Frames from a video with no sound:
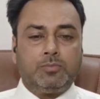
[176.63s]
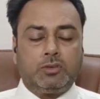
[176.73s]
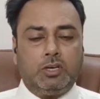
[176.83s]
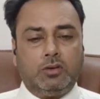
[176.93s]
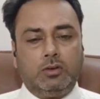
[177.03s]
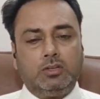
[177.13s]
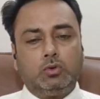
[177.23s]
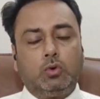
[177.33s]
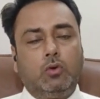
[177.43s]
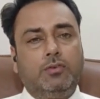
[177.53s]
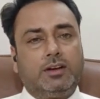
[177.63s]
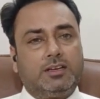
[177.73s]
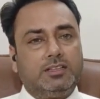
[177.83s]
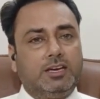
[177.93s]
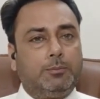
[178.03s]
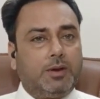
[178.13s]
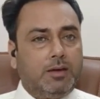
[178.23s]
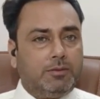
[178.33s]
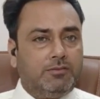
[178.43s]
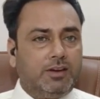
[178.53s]
इन्होंने दो फैक्टर दिए
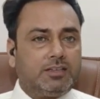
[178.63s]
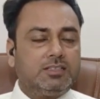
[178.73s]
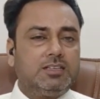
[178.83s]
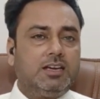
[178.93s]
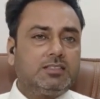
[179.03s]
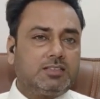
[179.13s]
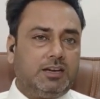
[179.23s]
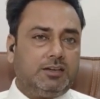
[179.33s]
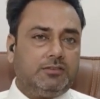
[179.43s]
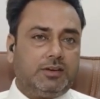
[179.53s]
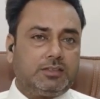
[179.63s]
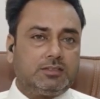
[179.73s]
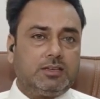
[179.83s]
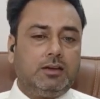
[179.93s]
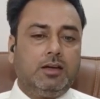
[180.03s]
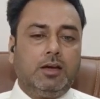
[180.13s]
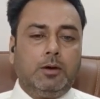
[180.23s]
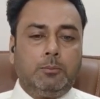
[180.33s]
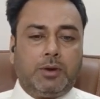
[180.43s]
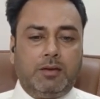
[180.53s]
प्राइमरी फैक्टर्स हैं एक सेकेंडरी फैक्टर्स हैं
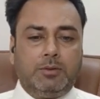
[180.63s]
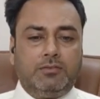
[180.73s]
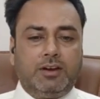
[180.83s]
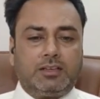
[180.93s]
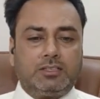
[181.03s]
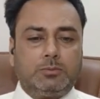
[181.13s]
प्राइमरी फैक्टर्स में